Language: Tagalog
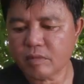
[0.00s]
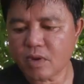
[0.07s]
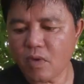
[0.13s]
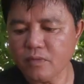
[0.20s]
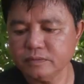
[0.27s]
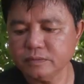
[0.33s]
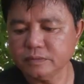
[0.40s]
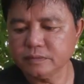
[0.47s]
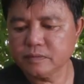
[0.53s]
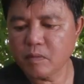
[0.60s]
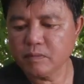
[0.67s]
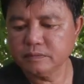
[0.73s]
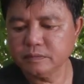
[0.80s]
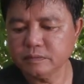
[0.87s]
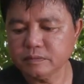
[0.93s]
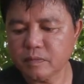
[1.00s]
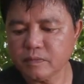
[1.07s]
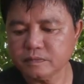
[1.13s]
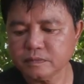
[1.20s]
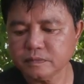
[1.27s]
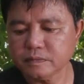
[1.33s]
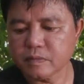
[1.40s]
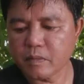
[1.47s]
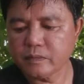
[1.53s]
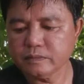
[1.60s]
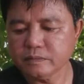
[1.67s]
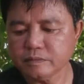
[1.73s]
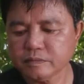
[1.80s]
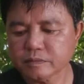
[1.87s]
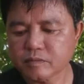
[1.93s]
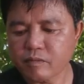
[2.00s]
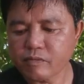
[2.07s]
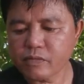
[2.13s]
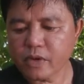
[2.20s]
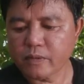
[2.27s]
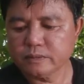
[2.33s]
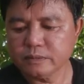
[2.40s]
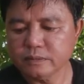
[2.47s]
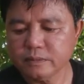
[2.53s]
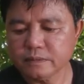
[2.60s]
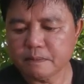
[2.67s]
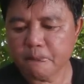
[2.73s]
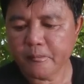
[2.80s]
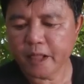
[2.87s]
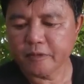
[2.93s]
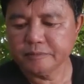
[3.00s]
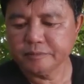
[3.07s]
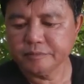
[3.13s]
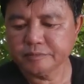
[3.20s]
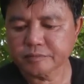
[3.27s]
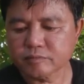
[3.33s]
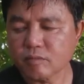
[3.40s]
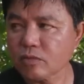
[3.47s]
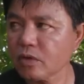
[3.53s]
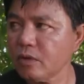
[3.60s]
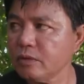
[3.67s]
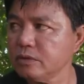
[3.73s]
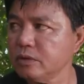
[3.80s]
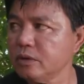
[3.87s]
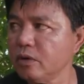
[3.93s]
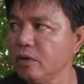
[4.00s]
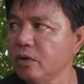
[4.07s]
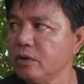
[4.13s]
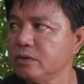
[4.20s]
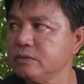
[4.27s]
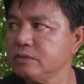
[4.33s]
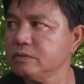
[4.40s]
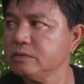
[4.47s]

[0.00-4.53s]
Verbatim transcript: yung mga kuwan po na yan, eh, crab, crab meat. Oo. Oh